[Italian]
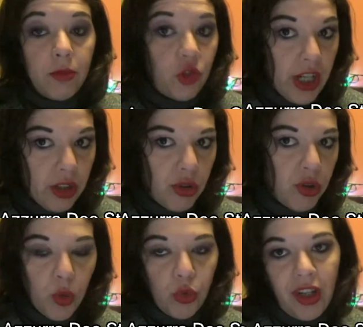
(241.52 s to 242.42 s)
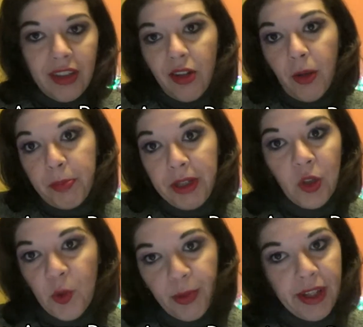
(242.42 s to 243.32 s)
certo non usatelo appena
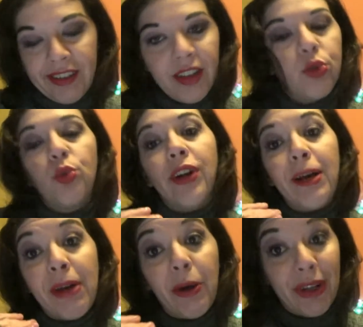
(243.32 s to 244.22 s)
dopo la rasatura ma